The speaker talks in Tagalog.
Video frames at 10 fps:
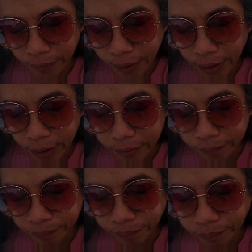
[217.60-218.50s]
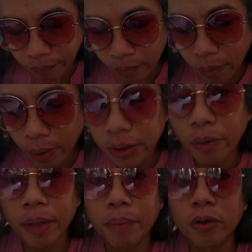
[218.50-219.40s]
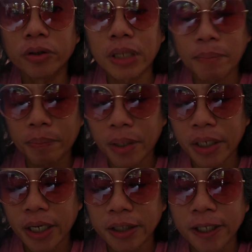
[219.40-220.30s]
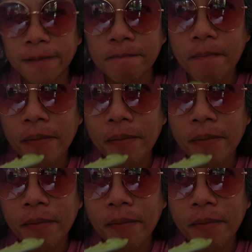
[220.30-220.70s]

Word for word: Kaya yun. By the way, pag-uusapan pala natin,